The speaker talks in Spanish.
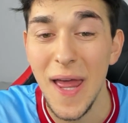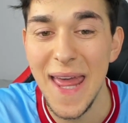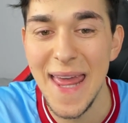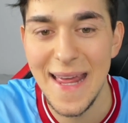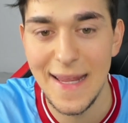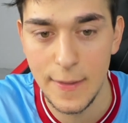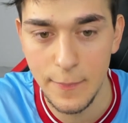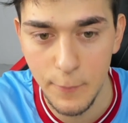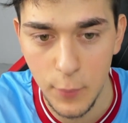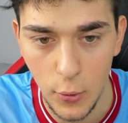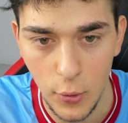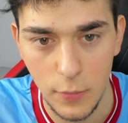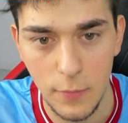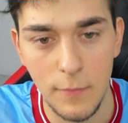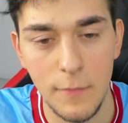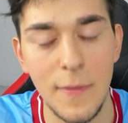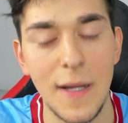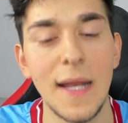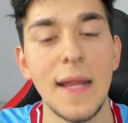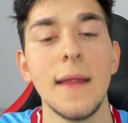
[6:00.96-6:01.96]
EASport,
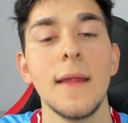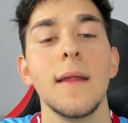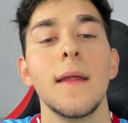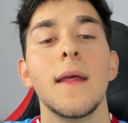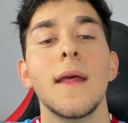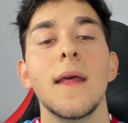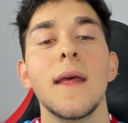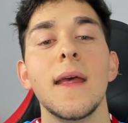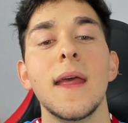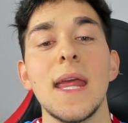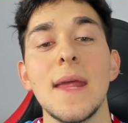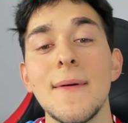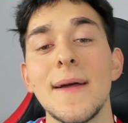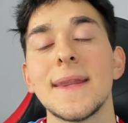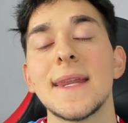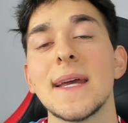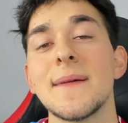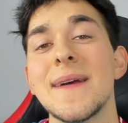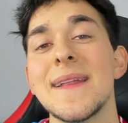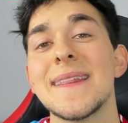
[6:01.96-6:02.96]
¿vale? Y
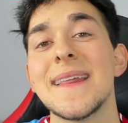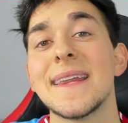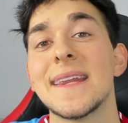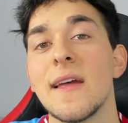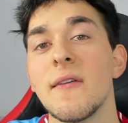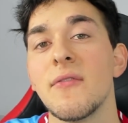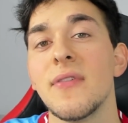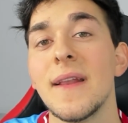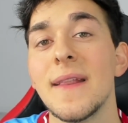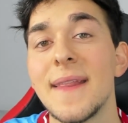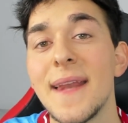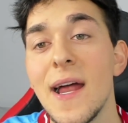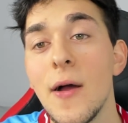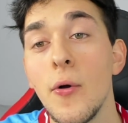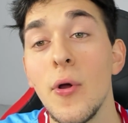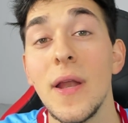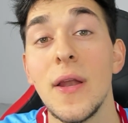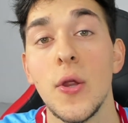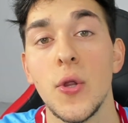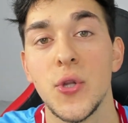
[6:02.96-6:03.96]
básicamente se han
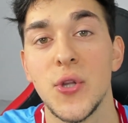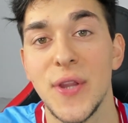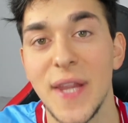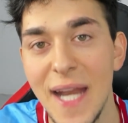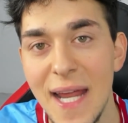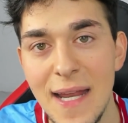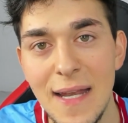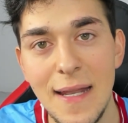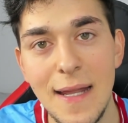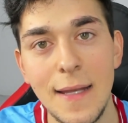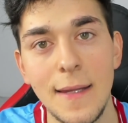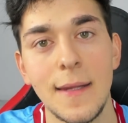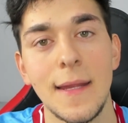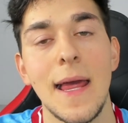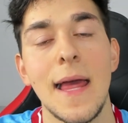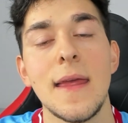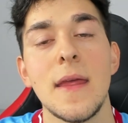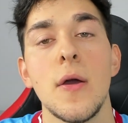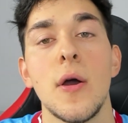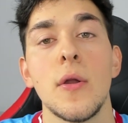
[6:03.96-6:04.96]
filtrado en los trailers
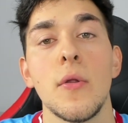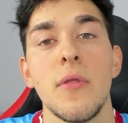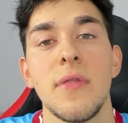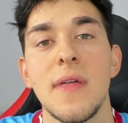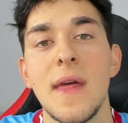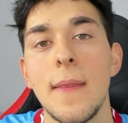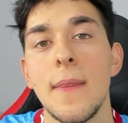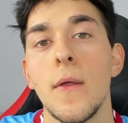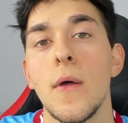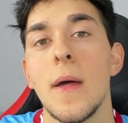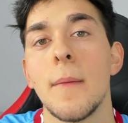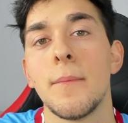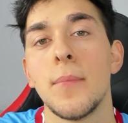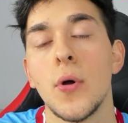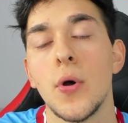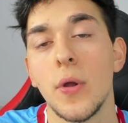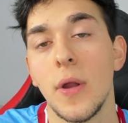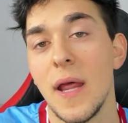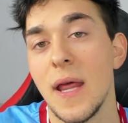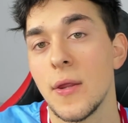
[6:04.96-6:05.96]
que ha ido anunciando Sports